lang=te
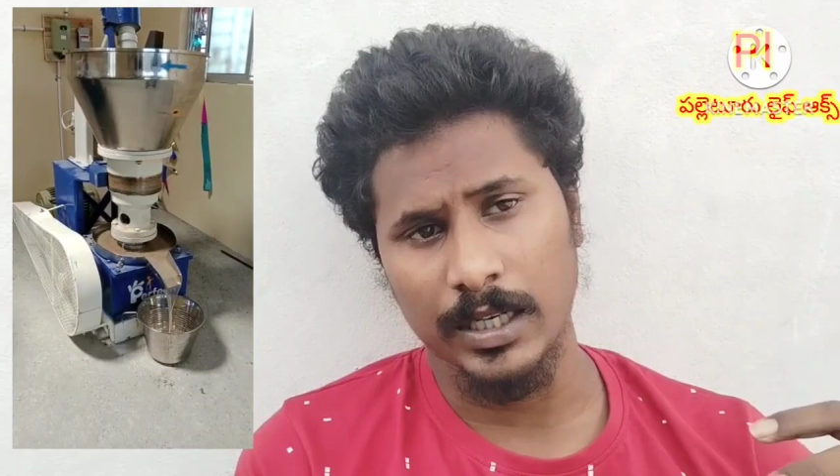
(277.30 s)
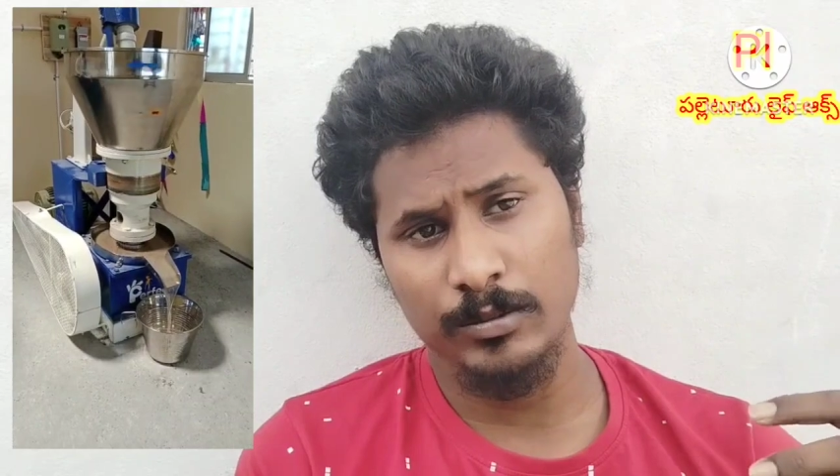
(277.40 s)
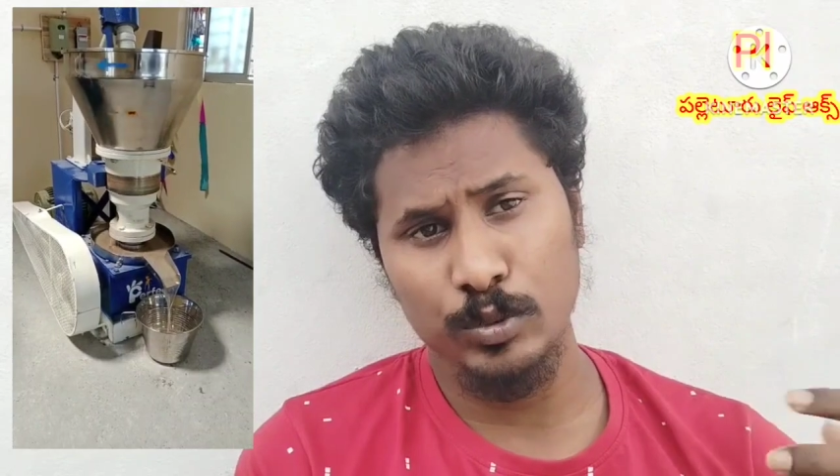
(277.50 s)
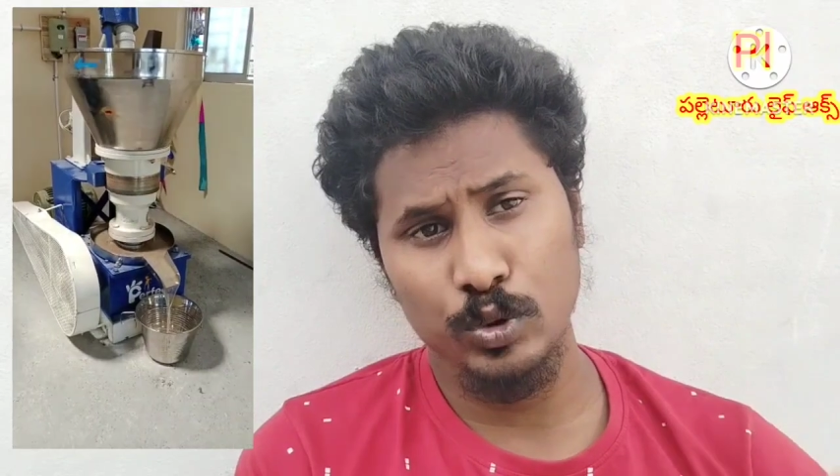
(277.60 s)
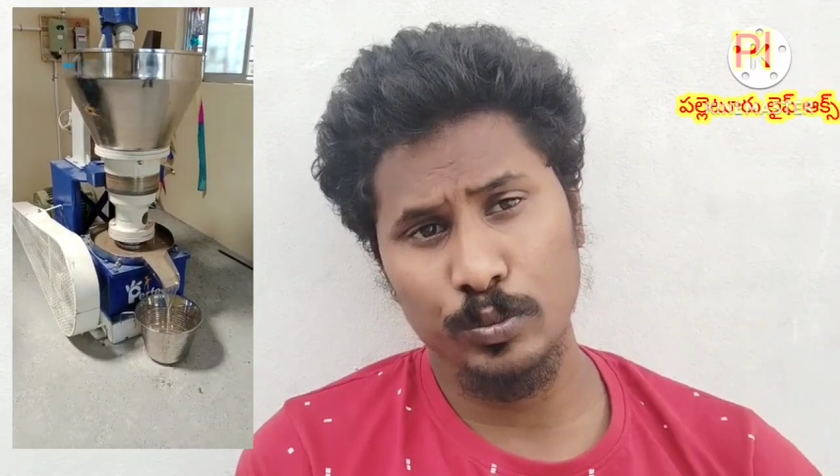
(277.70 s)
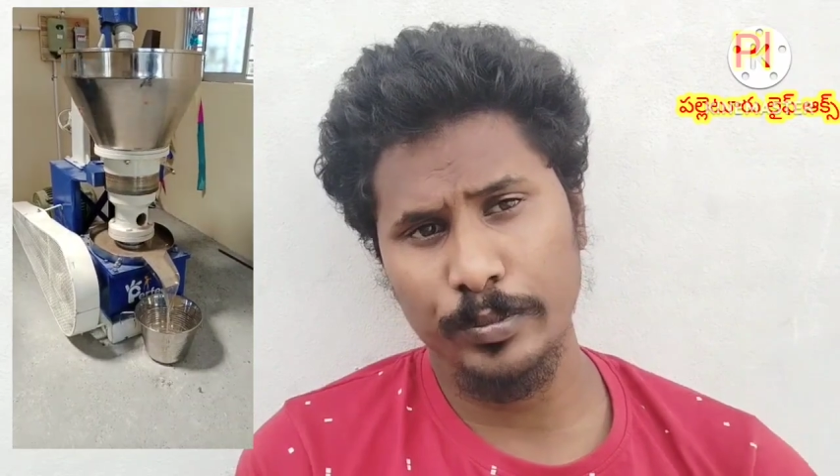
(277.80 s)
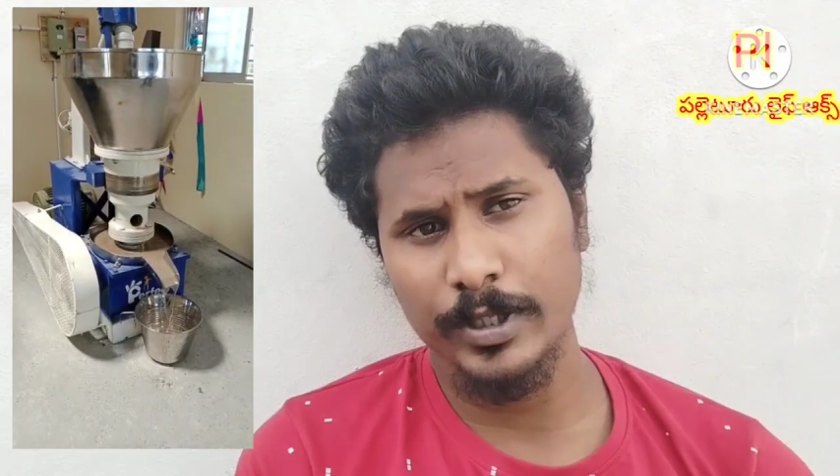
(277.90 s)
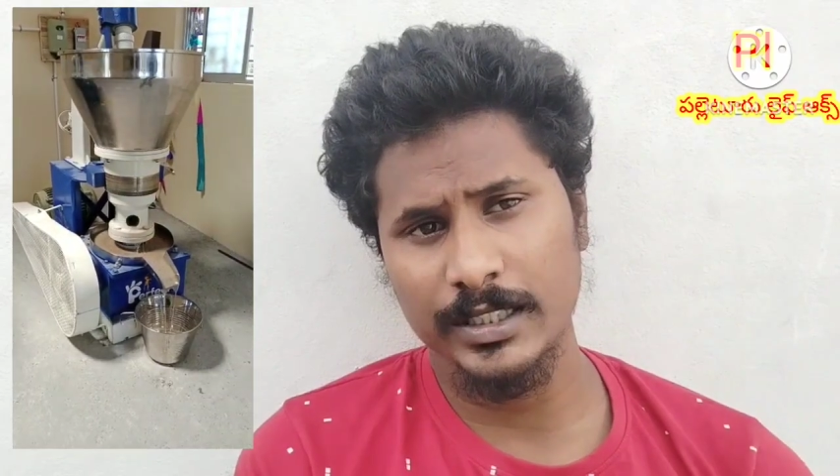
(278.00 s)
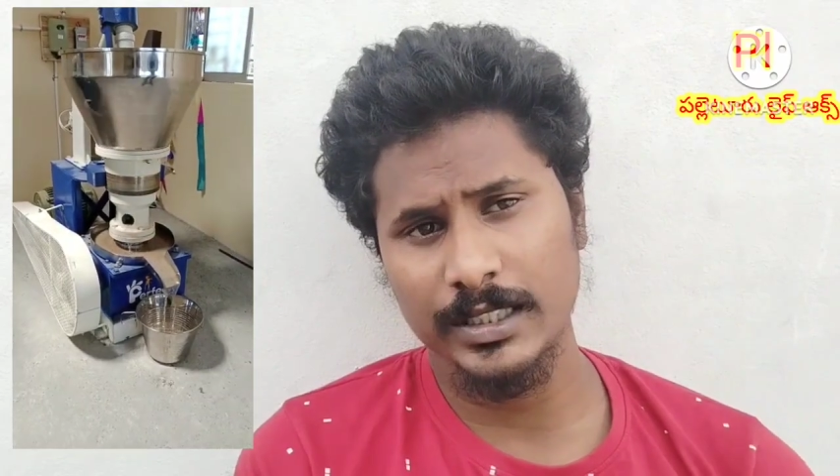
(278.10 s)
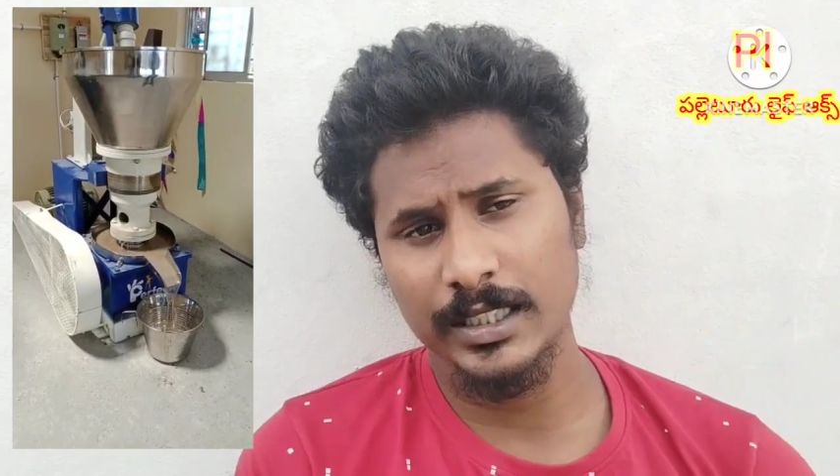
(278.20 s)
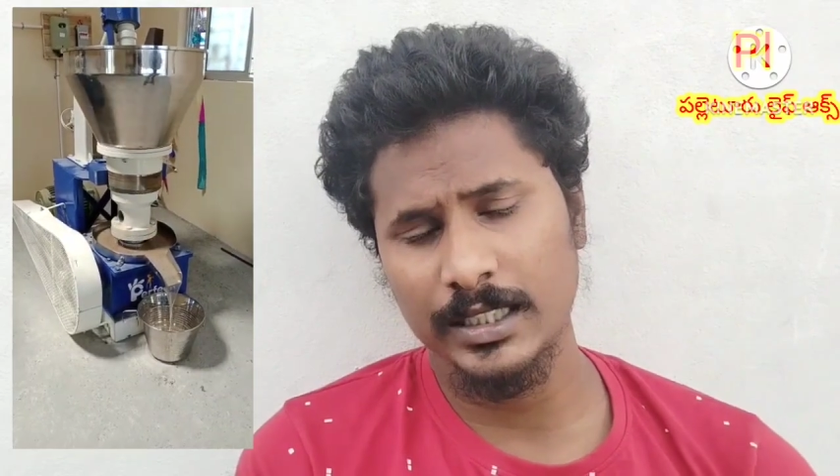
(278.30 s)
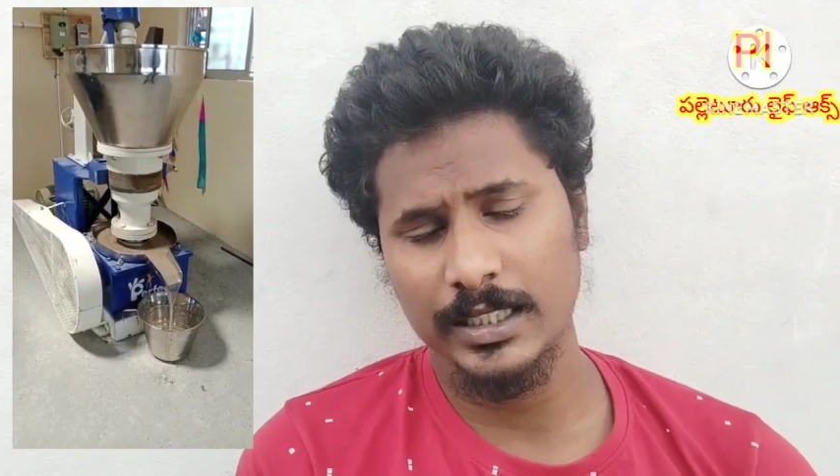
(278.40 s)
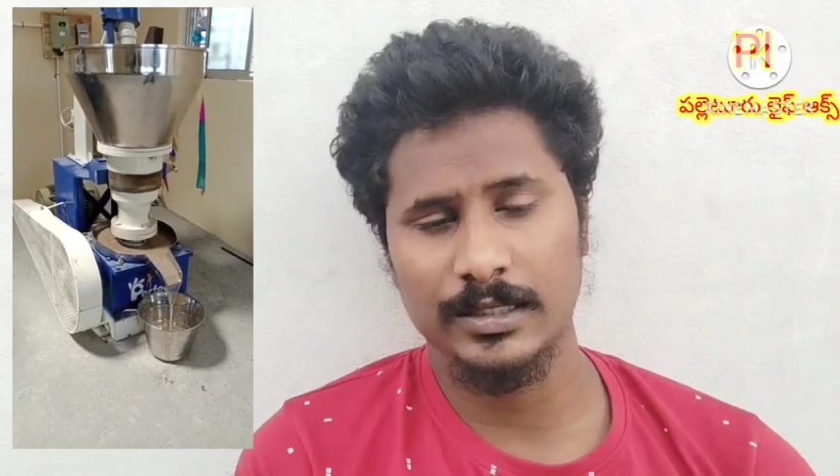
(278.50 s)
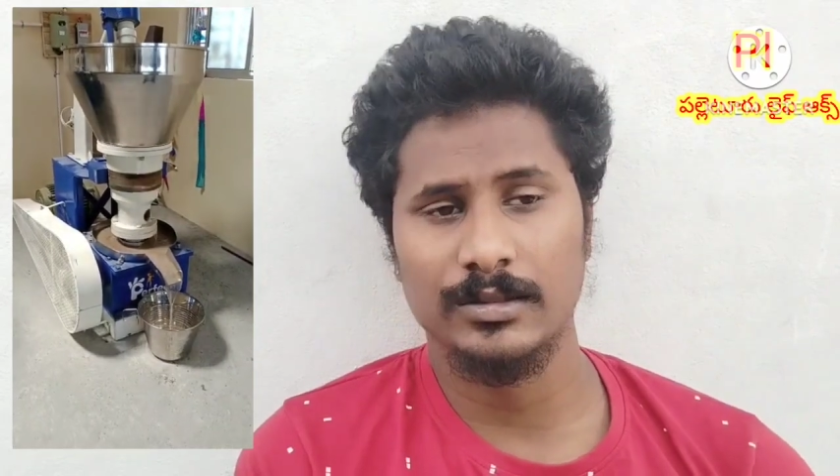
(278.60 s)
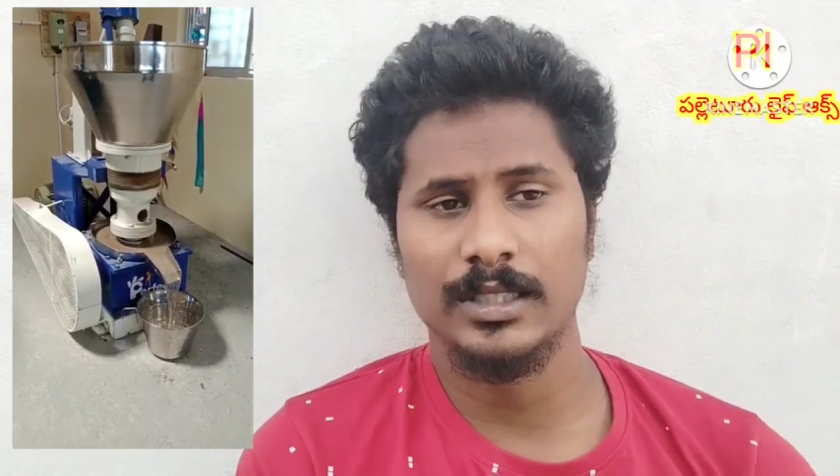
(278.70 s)
మనం ఓన్
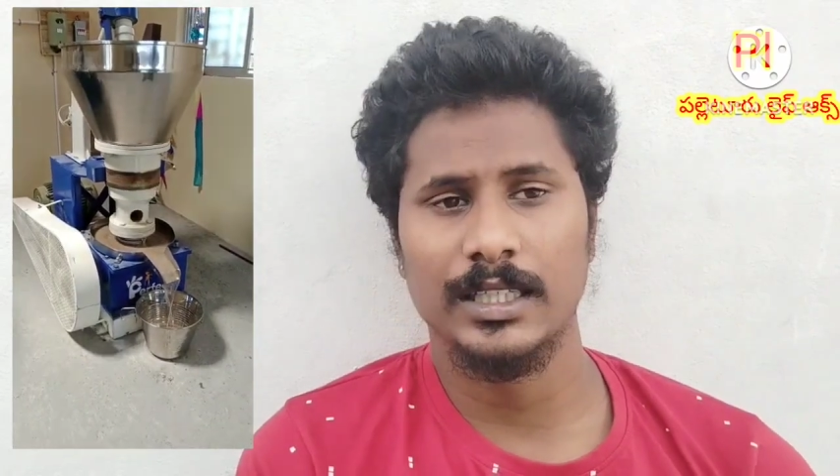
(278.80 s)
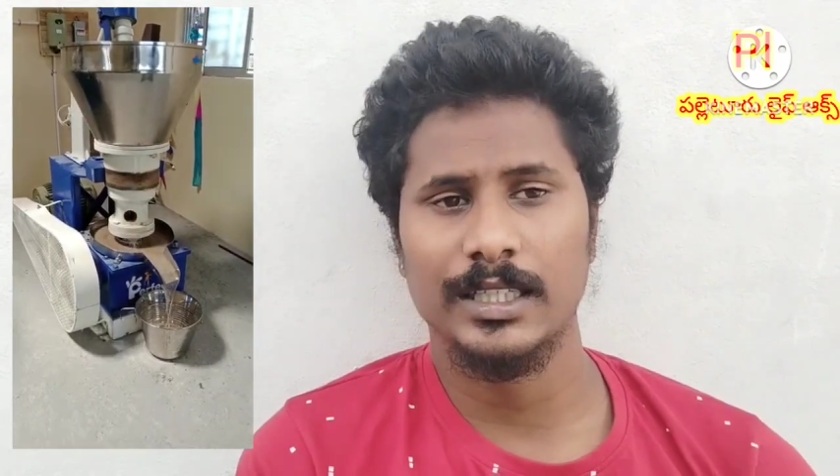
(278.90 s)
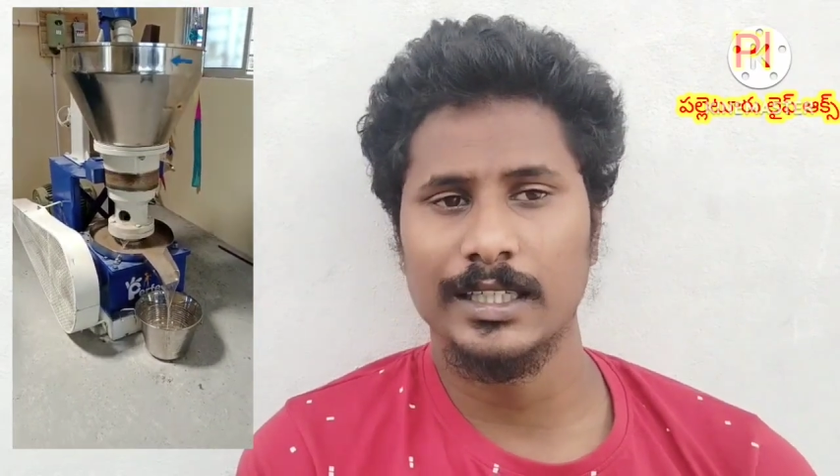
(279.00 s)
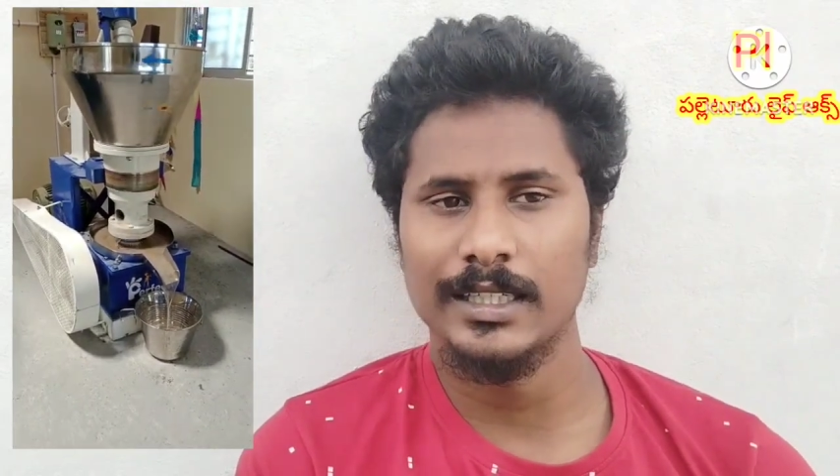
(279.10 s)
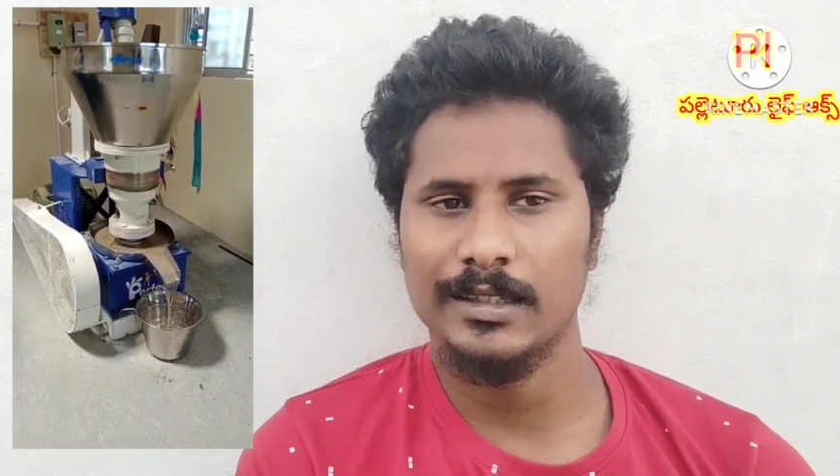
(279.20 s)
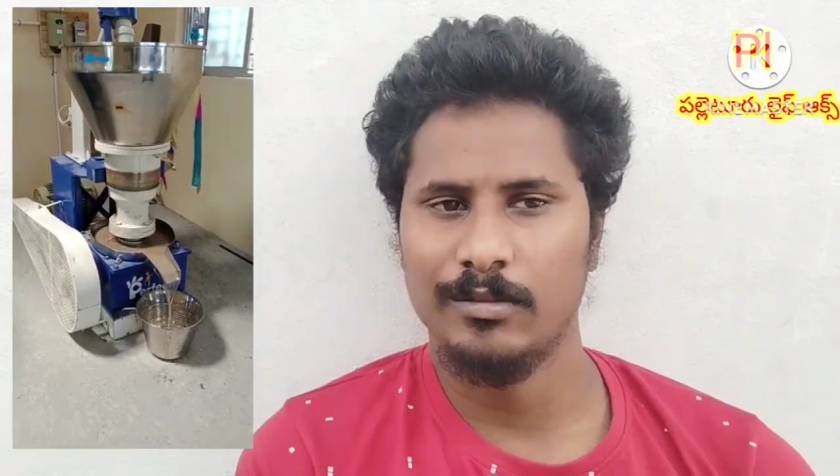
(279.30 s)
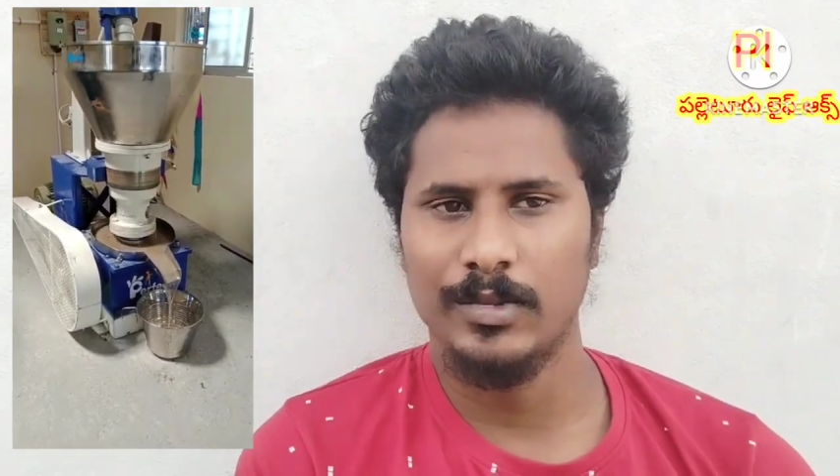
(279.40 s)
మ్యానుఫ్యాక్చరింగ్ చేస్తున్నాం కనుక